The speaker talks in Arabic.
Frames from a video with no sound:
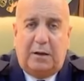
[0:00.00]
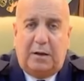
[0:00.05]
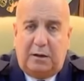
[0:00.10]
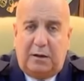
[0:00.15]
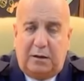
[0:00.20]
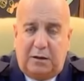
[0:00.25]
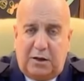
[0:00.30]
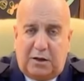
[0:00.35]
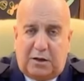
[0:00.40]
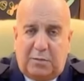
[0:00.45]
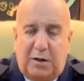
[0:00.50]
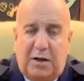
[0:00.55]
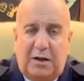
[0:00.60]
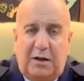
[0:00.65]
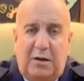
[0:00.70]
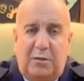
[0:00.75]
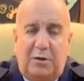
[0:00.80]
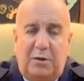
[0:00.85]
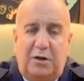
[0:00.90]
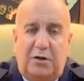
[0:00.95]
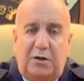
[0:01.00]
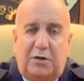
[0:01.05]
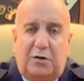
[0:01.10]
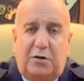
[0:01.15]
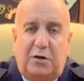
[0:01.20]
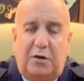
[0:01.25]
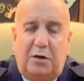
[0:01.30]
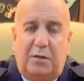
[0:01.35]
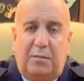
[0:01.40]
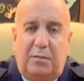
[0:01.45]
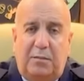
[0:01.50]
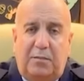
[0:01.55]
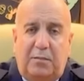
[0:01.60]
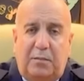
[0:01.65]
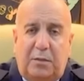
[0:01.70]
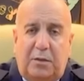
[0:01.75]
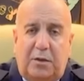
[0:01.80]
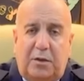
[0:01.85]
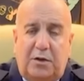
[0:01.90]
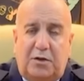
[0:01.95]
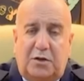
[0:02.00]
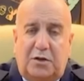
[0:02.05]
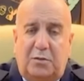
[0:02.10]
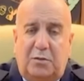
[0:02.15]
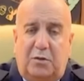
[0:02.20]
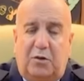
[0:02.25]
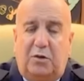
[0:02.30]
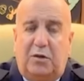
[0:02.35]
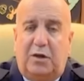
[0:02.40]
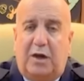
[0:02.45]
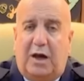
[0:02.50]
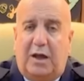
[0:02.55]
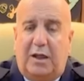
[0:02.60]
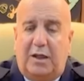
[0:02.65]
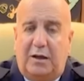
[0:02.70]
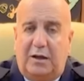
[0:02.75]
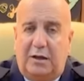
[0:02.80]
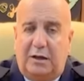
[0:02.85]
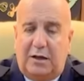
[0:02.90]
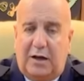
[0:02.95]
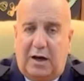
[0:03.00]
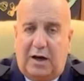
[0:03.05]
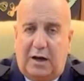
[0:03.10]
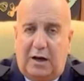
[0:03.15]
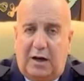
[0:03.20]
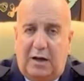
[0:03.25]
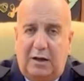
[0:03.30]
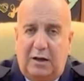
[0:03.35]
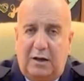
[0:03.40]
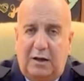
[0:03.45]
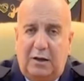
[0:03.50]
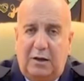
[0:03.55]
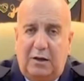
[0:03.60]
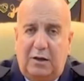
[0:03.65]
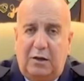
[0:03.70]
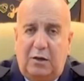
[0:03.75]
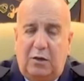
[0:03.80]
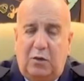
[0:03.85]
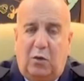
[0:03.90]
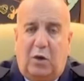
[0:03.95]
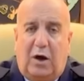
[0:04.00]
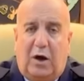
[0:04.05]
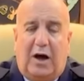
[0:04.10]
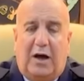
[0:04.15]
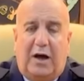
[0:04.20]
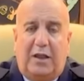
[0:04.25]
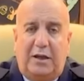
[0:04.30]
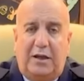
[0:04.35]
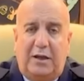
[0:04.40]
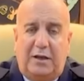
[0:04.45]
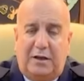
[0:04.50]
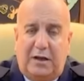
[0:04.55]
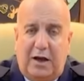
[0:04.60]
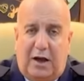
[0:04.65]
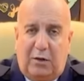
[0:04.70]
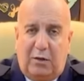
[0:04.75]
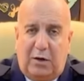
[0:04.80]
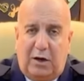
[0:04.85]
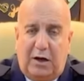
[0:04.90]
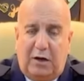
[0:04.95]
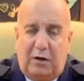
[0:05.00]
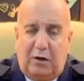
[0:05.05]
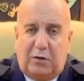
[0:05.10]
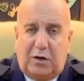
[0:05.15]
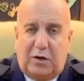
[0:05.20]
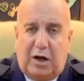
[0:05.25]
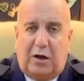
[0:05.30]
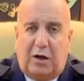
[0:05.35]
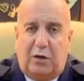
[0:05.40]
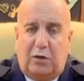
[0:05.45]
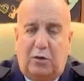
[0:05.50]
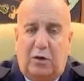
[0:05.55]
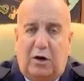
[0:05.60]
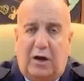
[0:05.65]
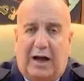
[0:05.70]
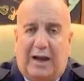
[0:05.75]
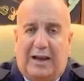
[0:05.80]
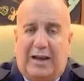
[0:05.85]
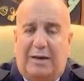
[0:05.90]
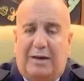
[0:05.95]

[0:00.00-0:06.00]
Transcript: نتمنى من عندكم تسمعون هذا النداء وهذه الدعوة وتأخذوها على